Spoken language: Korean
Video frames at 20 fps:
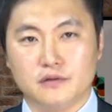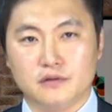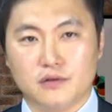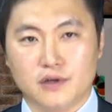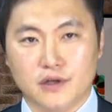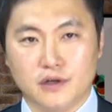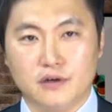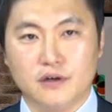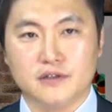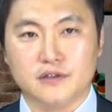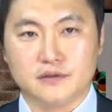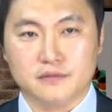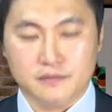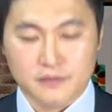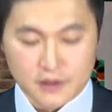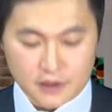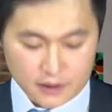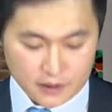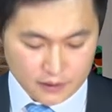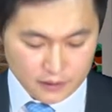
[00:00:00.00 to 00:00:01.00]
될 것
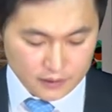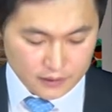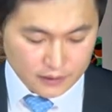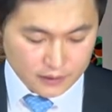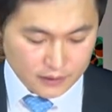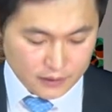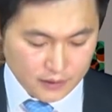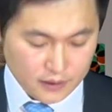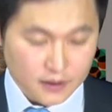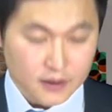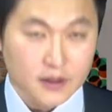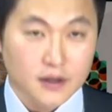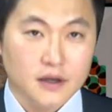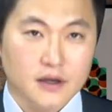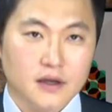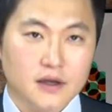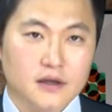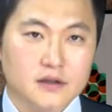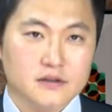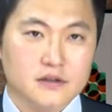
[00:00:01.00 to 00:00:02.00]
같습니다.
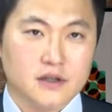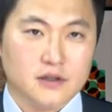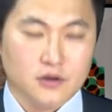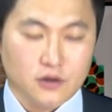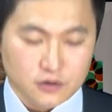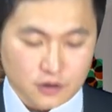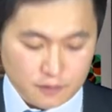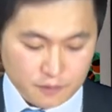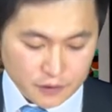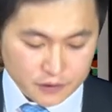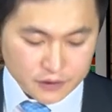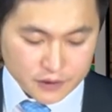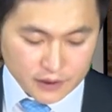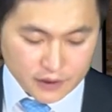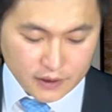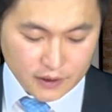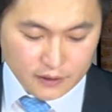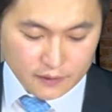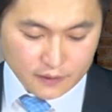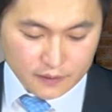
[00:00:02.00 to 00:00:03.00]
자, 여섯
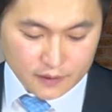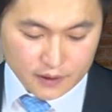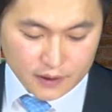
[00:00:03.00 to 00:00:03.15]
번째.